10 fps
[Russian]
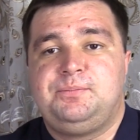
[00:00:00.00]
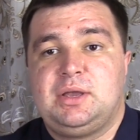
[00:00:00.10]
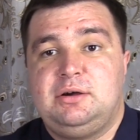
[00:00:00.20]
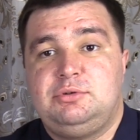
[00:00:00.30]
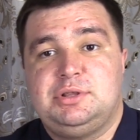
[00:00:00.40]

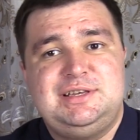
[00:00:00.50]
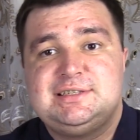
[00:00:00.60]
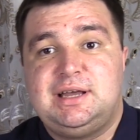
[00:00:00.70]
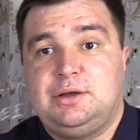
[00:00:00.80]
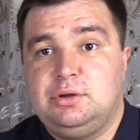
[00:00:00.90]
вот, не
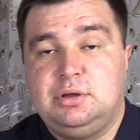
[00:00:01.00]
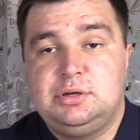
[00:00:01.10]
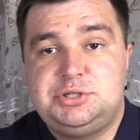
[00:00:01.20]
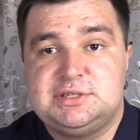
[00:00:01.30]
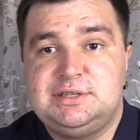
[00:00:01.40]
знаю,
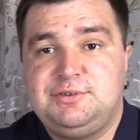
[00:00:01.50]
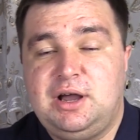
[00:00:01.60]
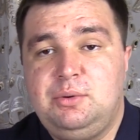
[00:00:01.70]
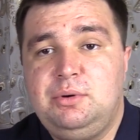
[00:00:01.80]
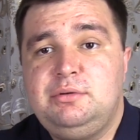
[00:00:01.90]
честно, в
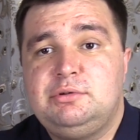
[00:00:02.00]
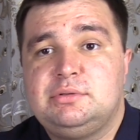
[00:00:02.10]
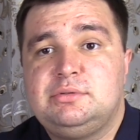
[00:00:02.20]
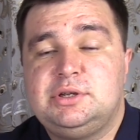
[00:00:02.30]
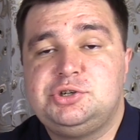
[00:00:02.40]
какой,
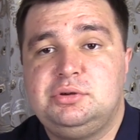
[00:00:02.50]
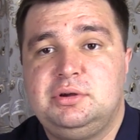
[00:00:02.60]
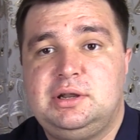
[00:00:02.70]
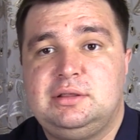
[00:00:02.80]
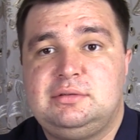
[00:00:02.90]
вот, на что,
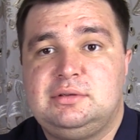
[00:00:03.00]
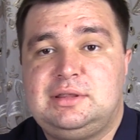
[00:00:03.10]
говорит,